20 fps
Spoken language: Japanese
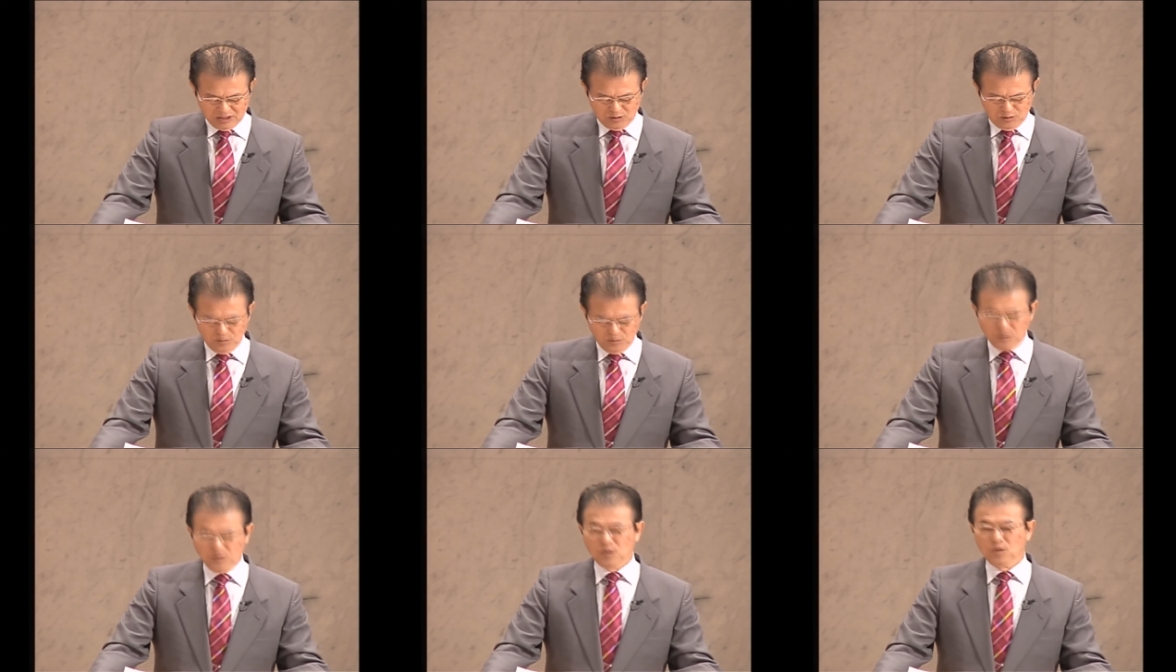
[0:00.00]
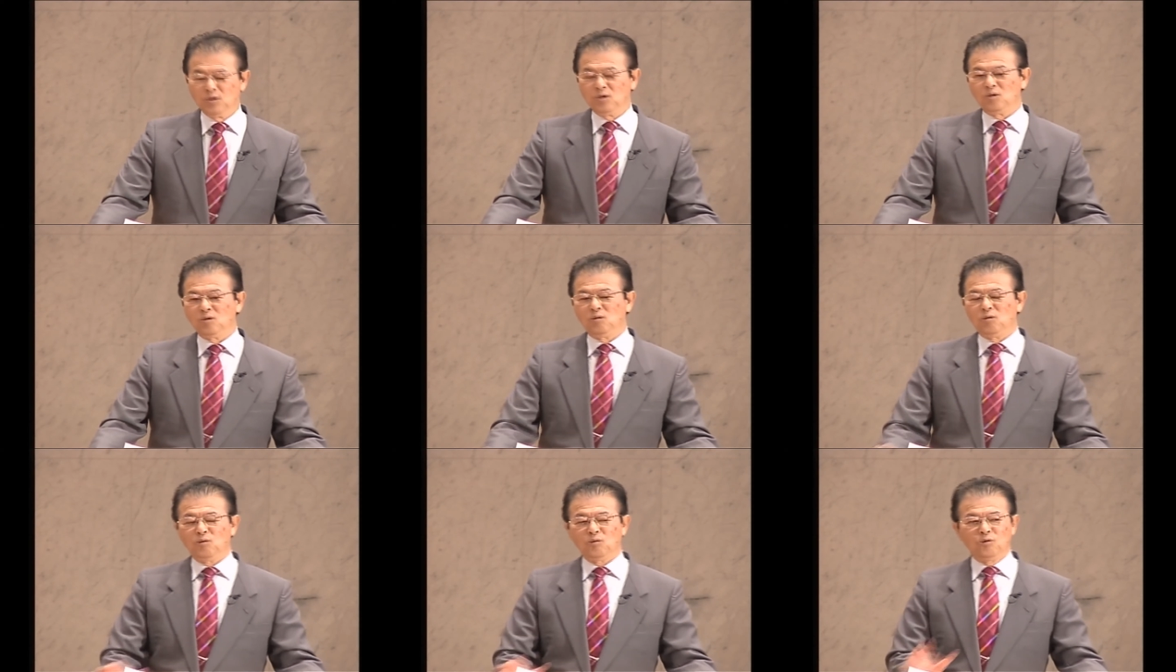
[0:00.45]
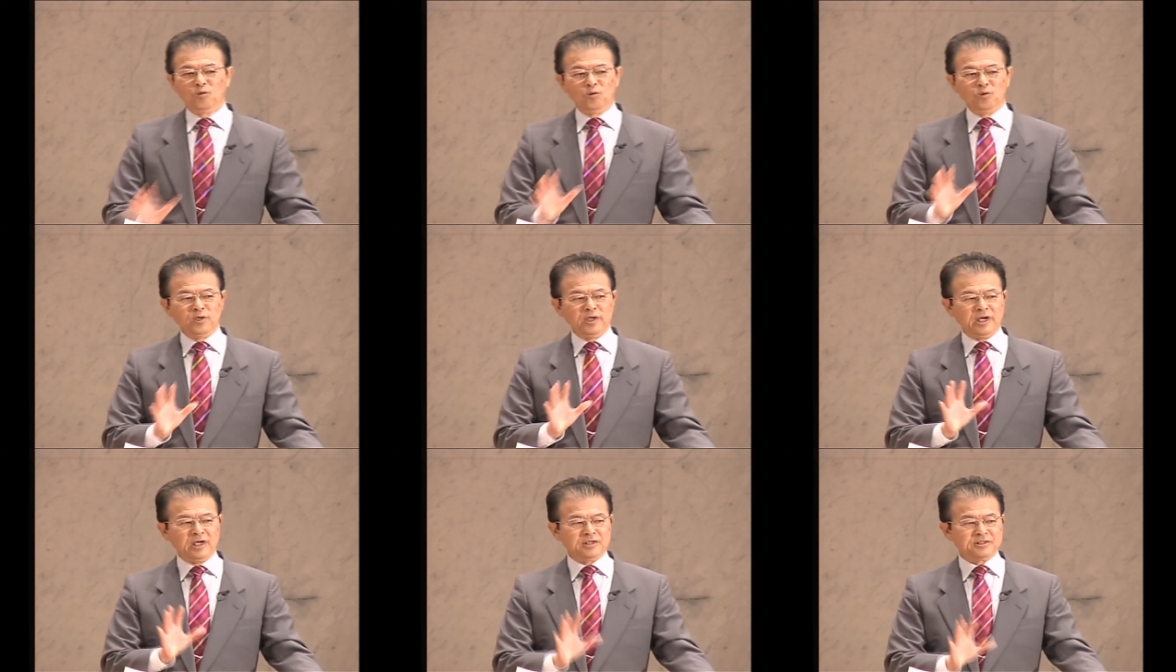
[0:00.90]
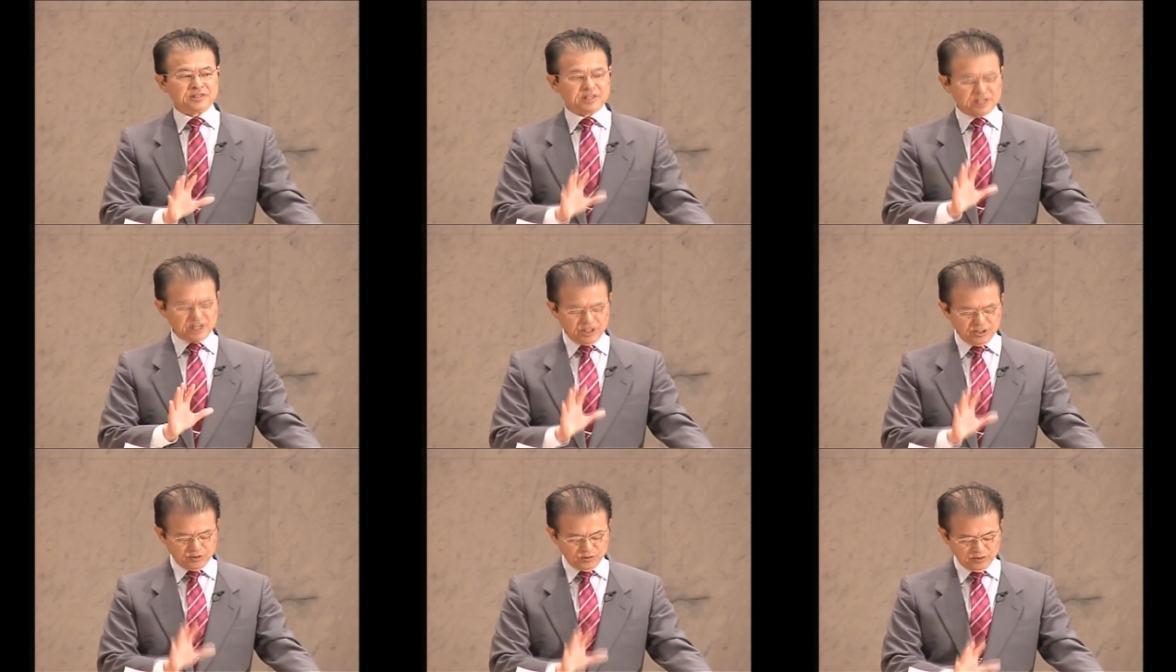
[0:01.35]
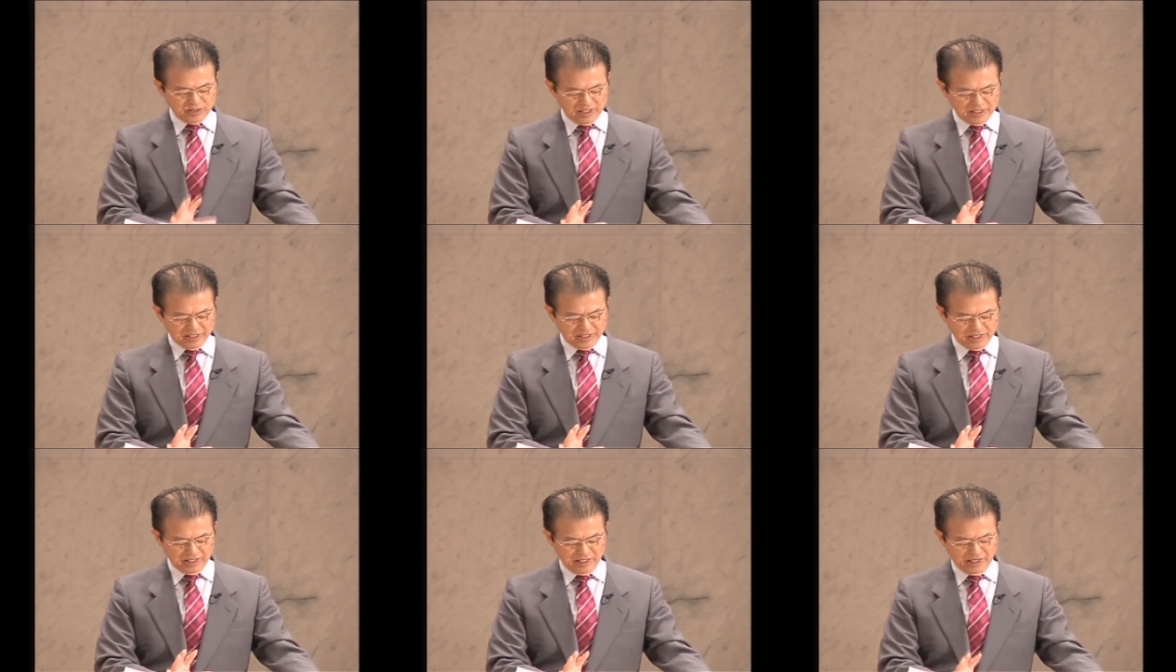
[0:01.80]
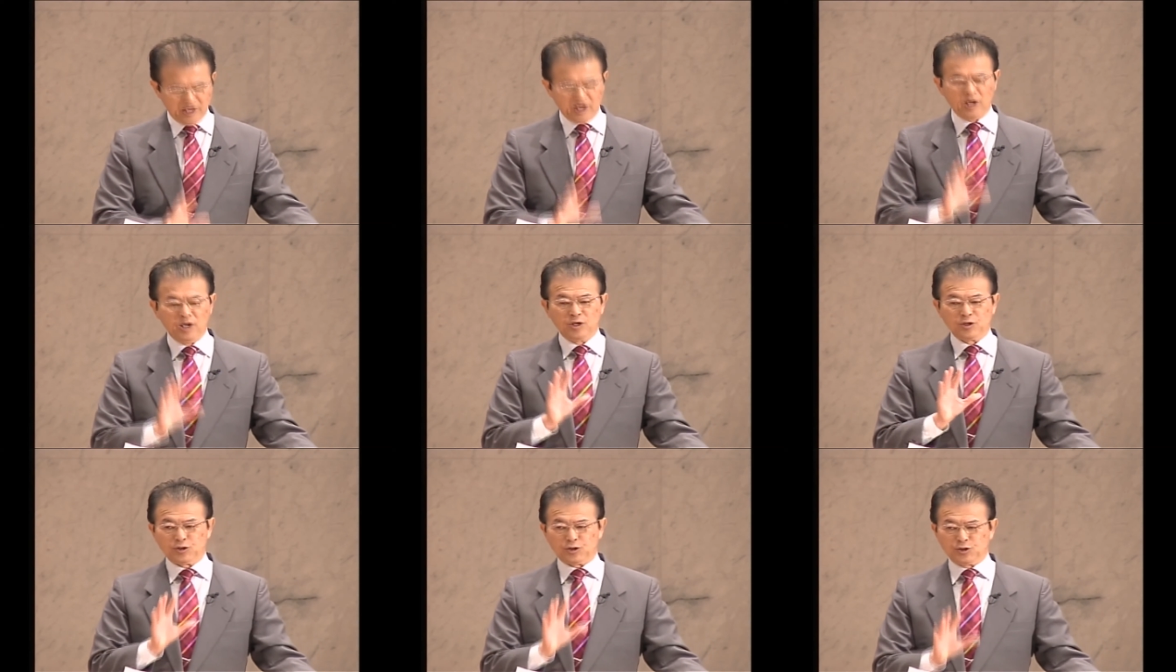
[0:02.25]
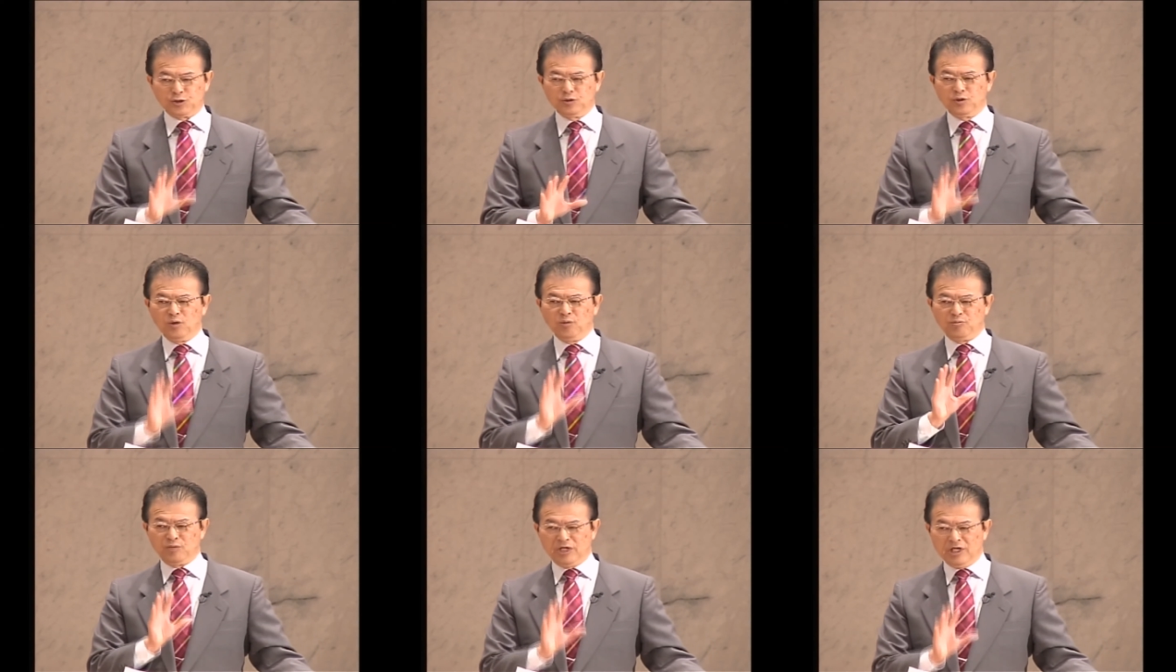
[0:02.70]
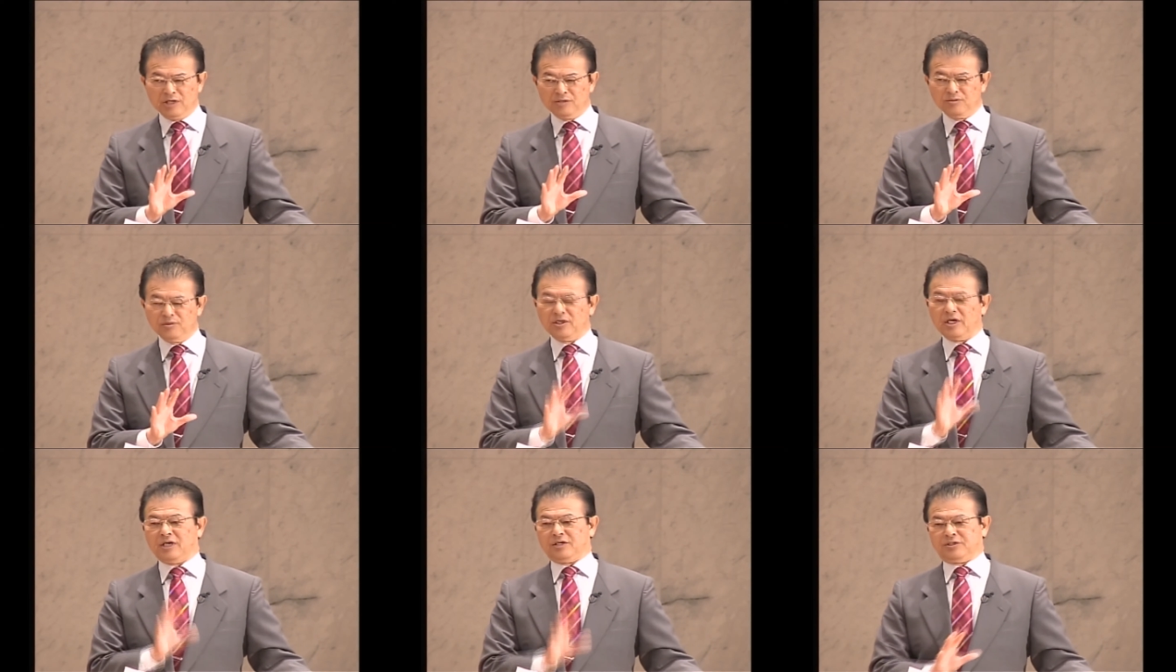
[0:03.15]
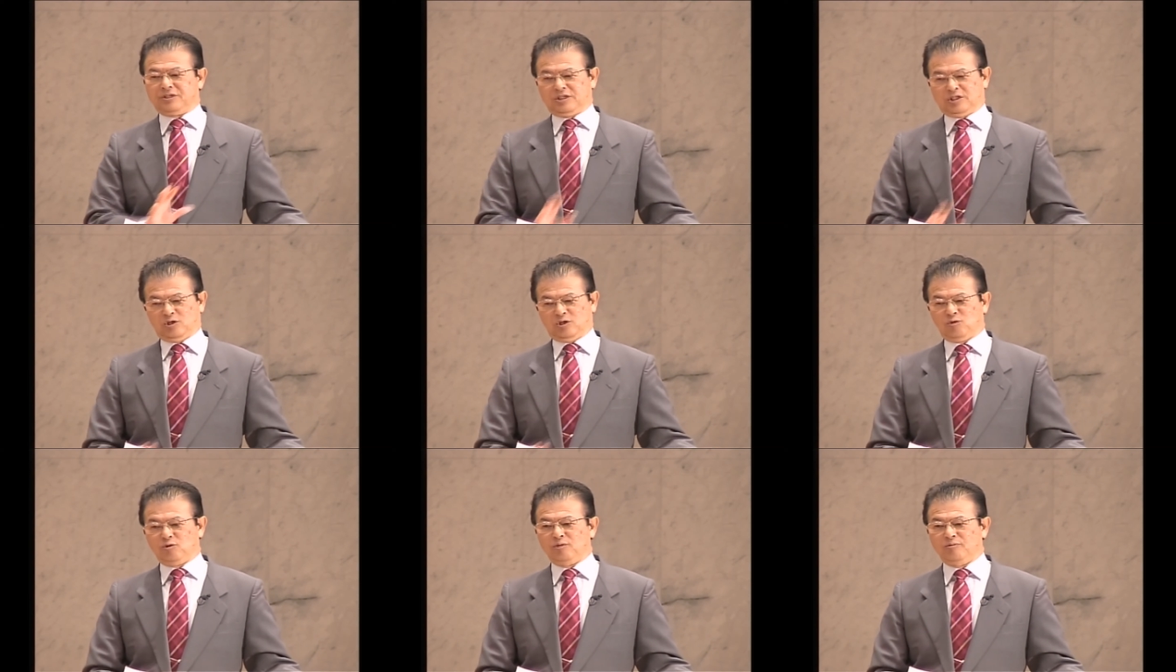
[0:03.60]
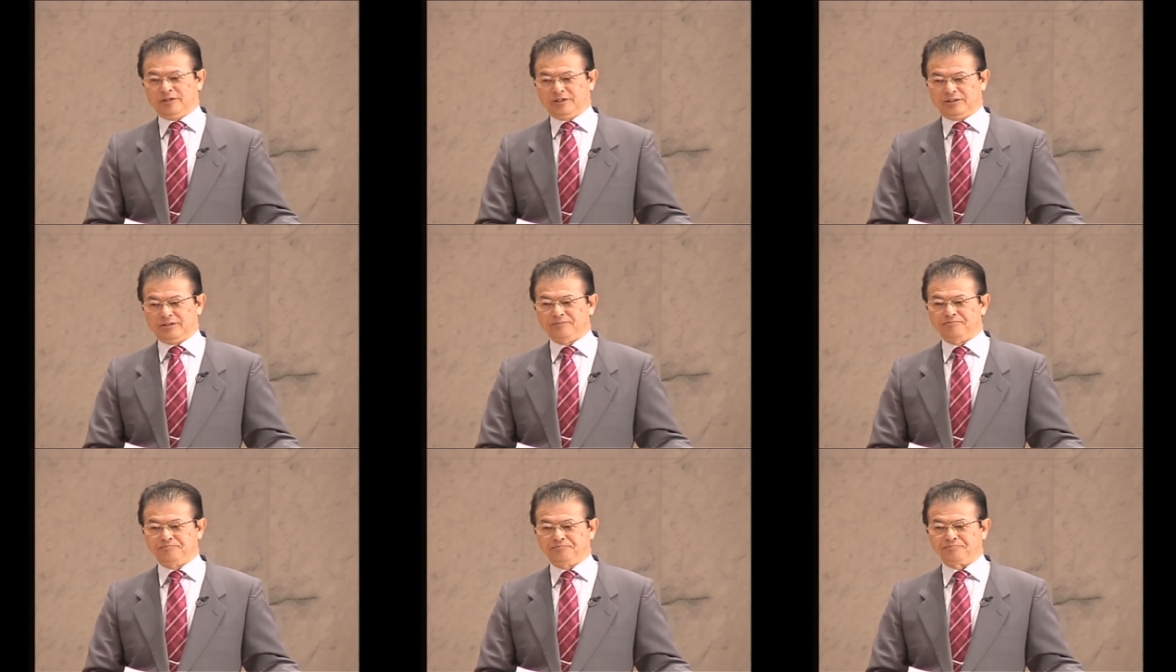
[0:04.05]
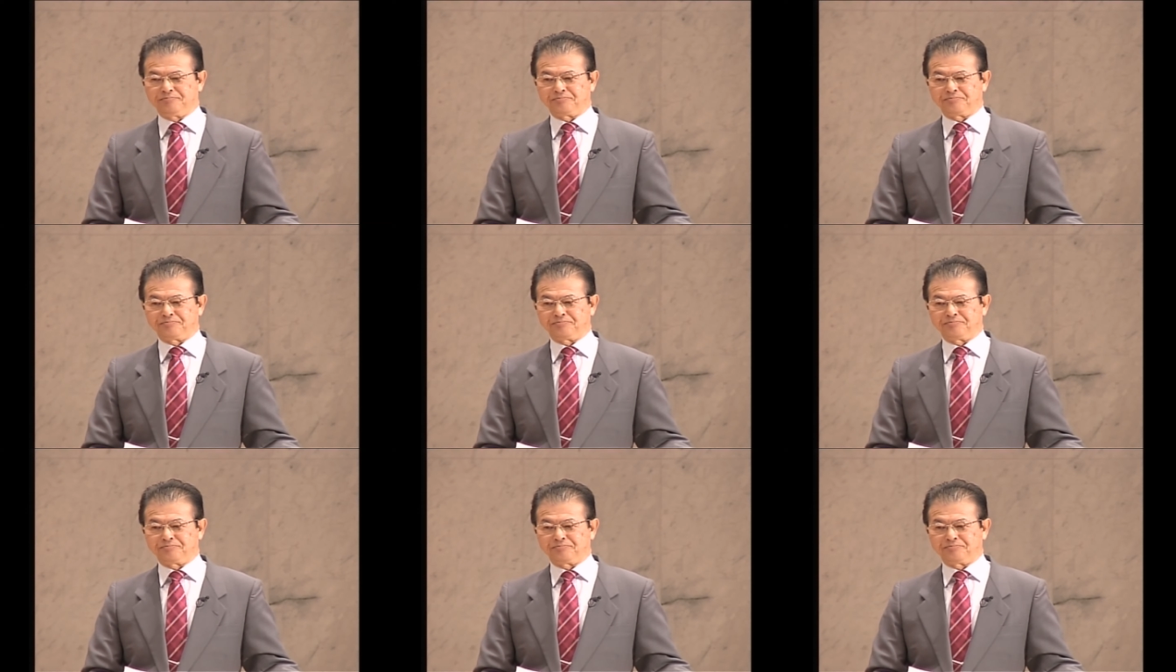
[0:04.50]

この口語訳聖書だけが主の宮と訳しております。